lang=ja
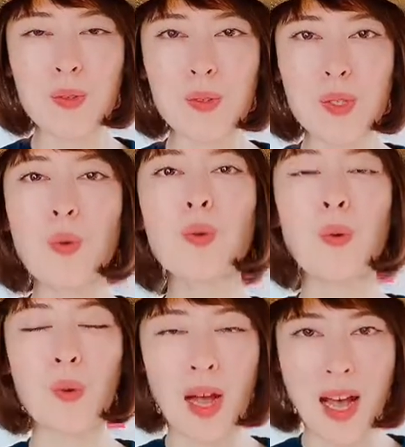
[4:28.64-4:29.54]
騒
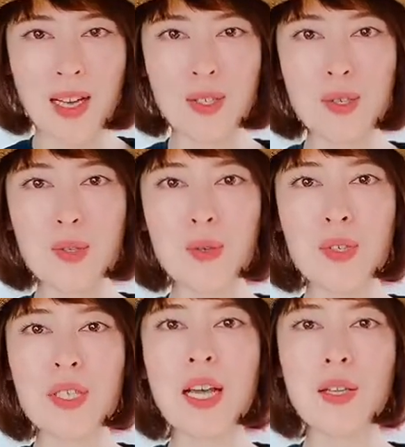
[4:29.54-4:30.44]
動が収
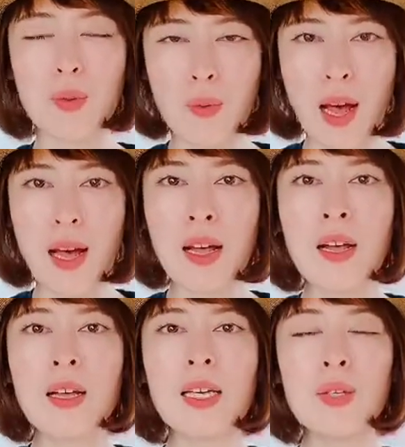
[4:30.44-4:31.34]
束した後は、
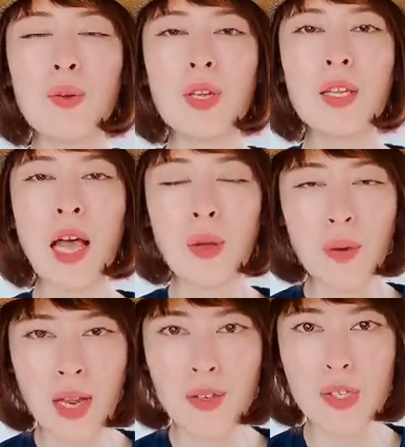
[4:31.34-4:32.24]
人に頼
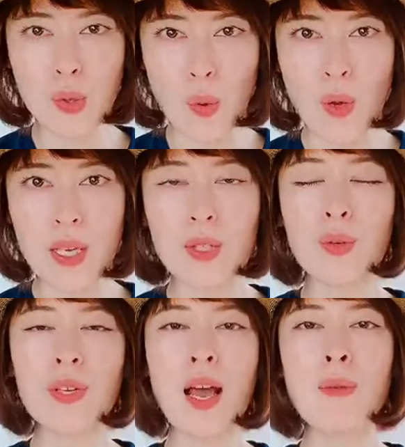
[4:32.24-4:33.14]
れる人、
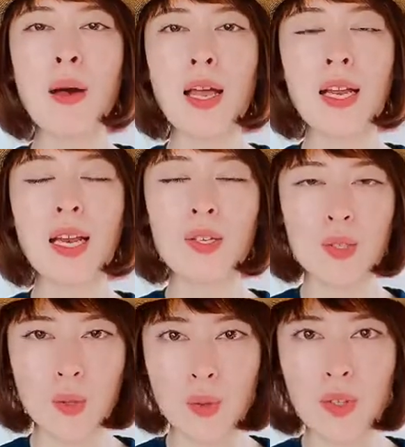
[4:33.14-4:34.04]
人に甘えられる
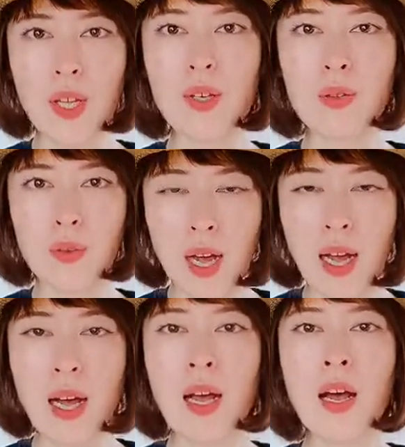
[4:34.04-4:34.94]
人っていうの
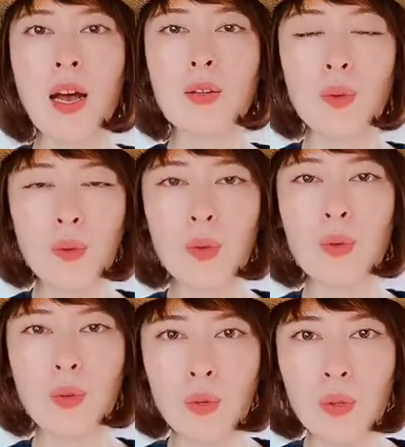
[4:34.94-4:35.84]
がどんど
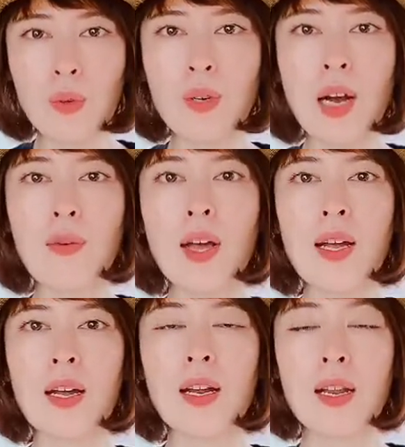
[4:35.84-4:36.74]
んどんどん可愛
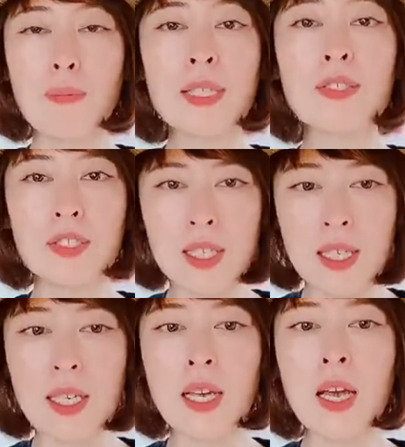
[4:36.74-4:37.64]
がられます
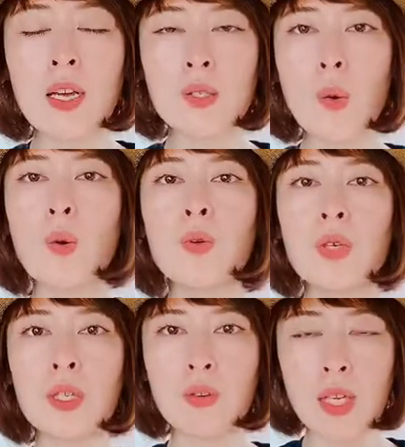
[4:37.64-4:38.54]
し、そういう
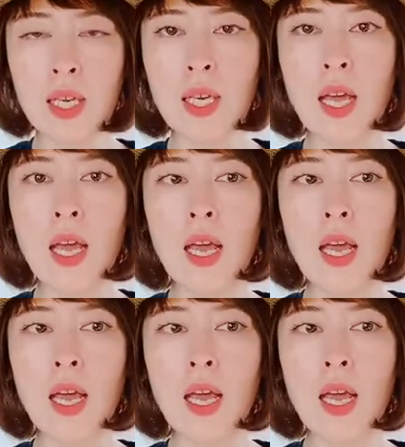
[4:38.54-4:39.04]
人に